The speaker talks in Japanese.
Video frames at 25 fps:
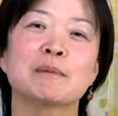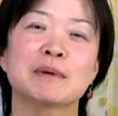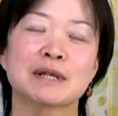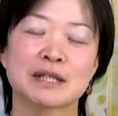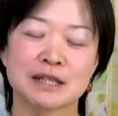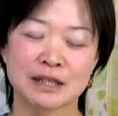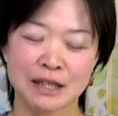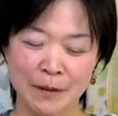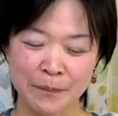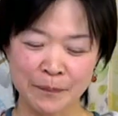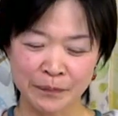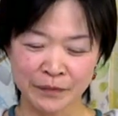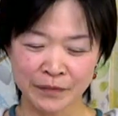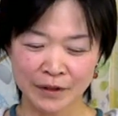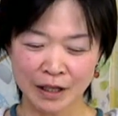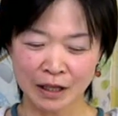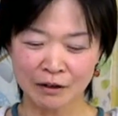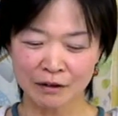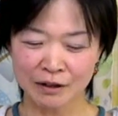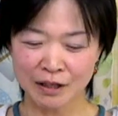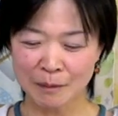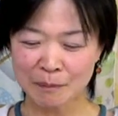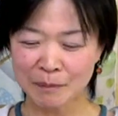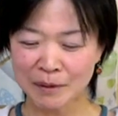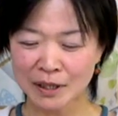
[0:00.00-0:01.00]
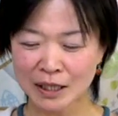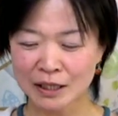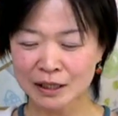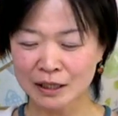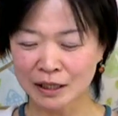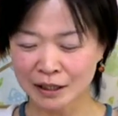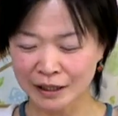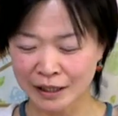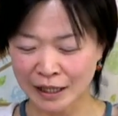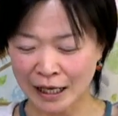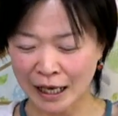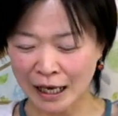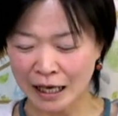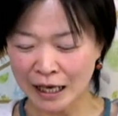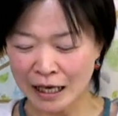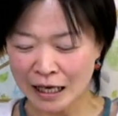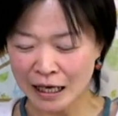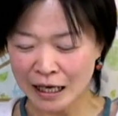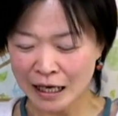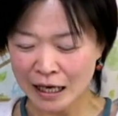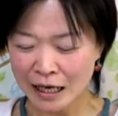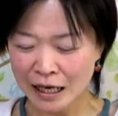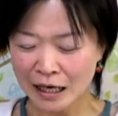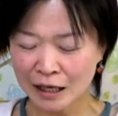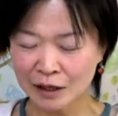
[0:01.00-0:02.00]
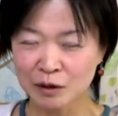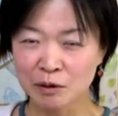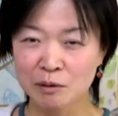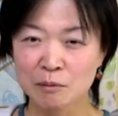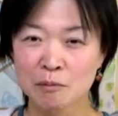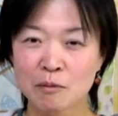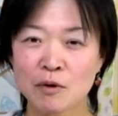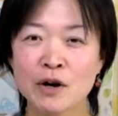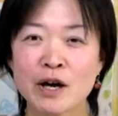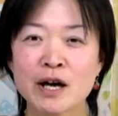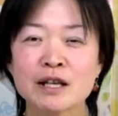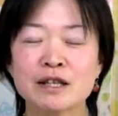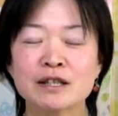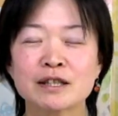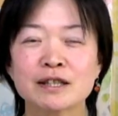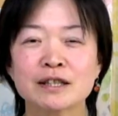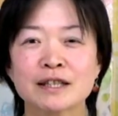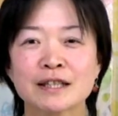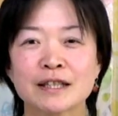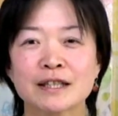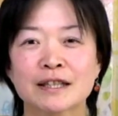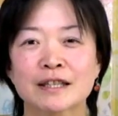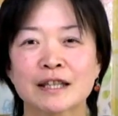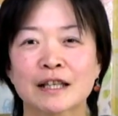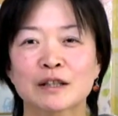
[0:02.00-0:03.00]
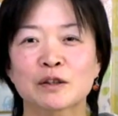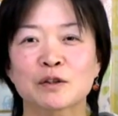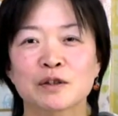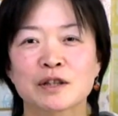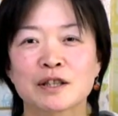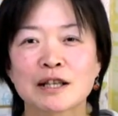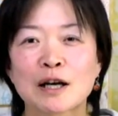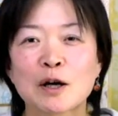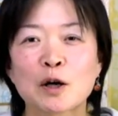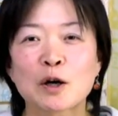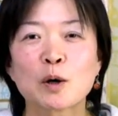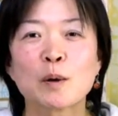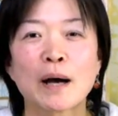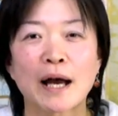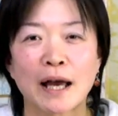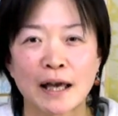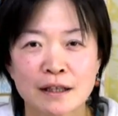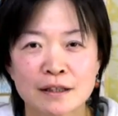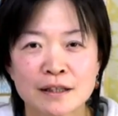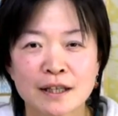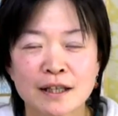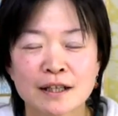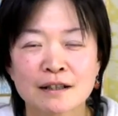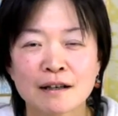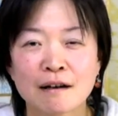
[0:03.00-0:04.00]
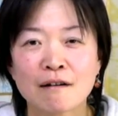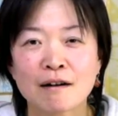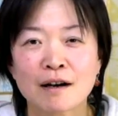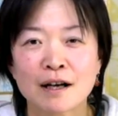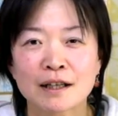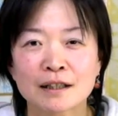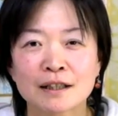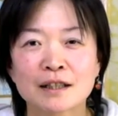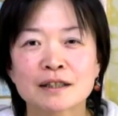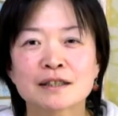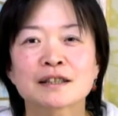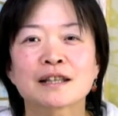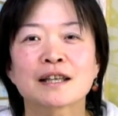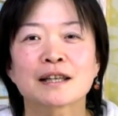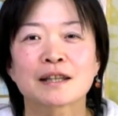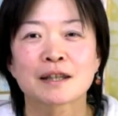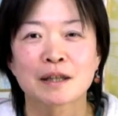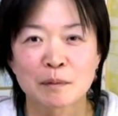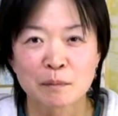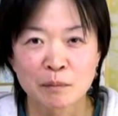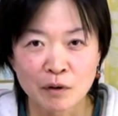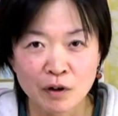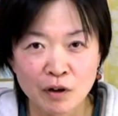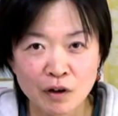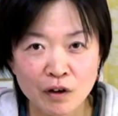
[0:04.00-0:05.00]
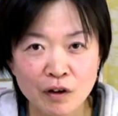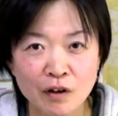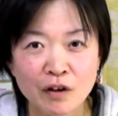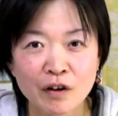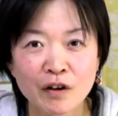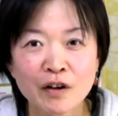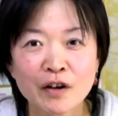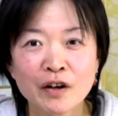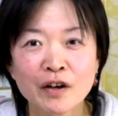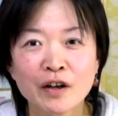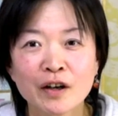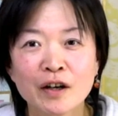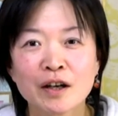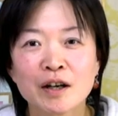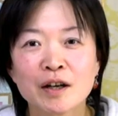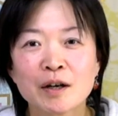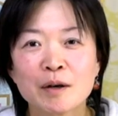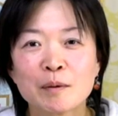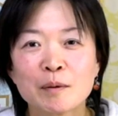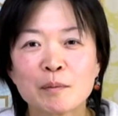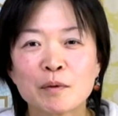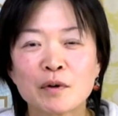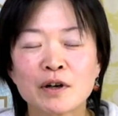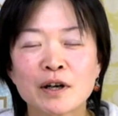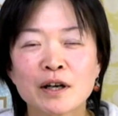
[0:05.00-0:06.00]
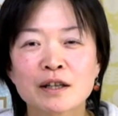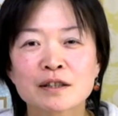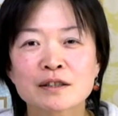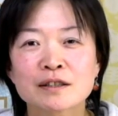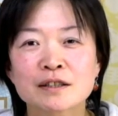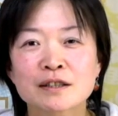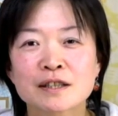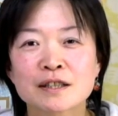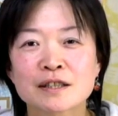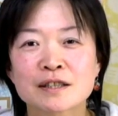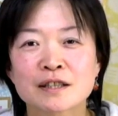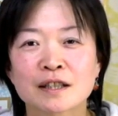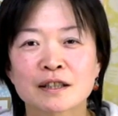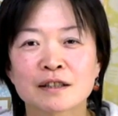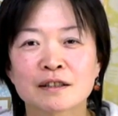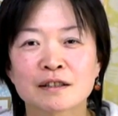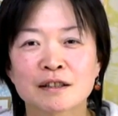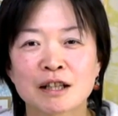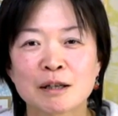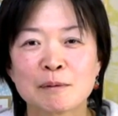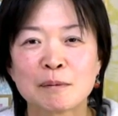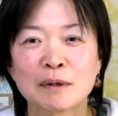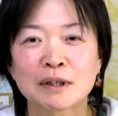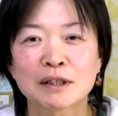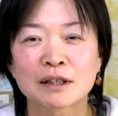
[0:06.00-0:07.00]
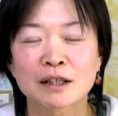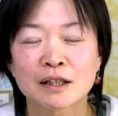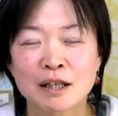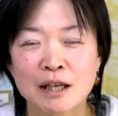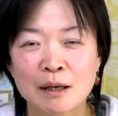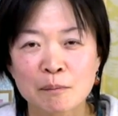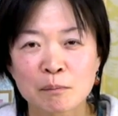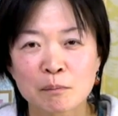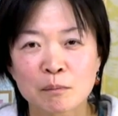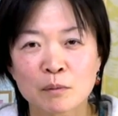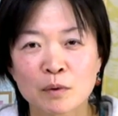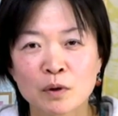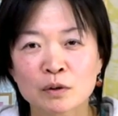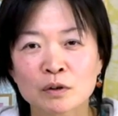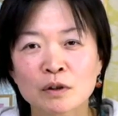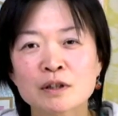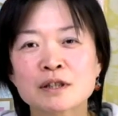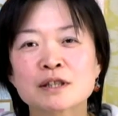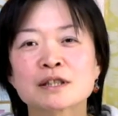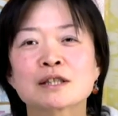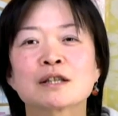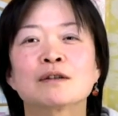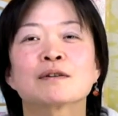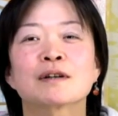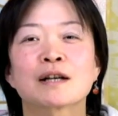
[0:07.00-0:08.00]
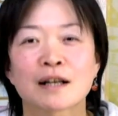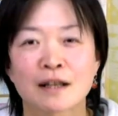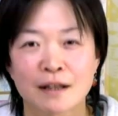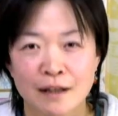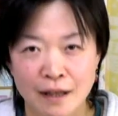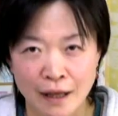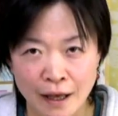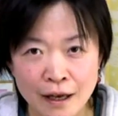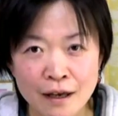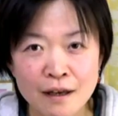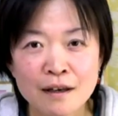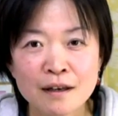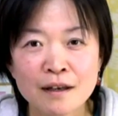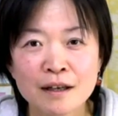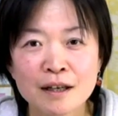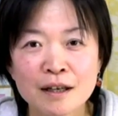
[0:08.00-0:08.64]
ましたなので皆さんねあの燃え尽きた時が怖いせっかく片付けても燃え尽きちゃったらまたね戻っちゃうからね